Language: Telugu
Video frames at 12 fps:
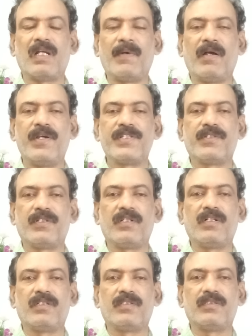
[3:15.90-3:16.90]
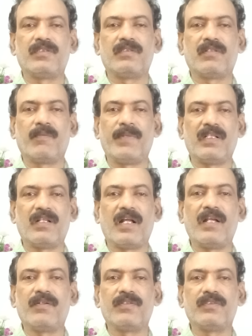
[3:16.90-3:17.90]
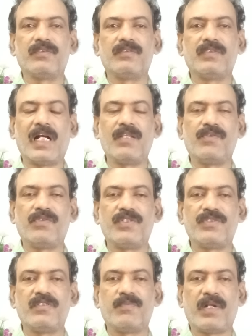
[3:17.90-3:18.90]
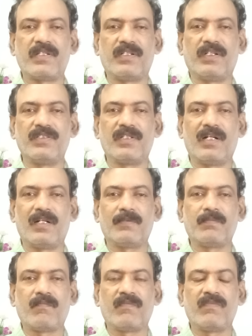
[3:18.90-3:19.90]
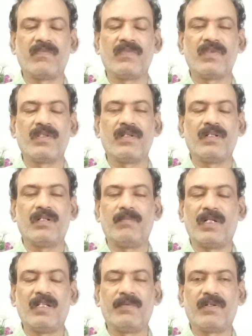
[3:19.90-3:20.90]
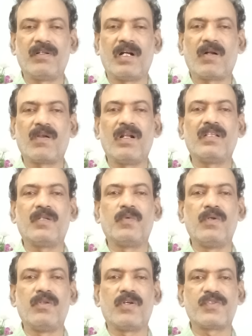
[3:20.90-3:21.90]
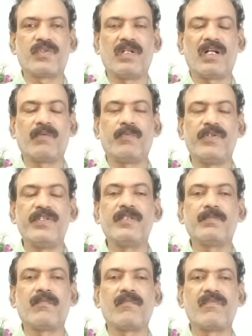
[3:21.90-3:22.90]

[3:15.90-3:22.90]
సమావేశంలో ఒక పెద్ద నాయకుడు జాతిని ఉద్దేశించి ప్రసంగించాట బండిపోటు నాయకుడు అంతా ఊళ్ళు దోసుకున్నాక పోయి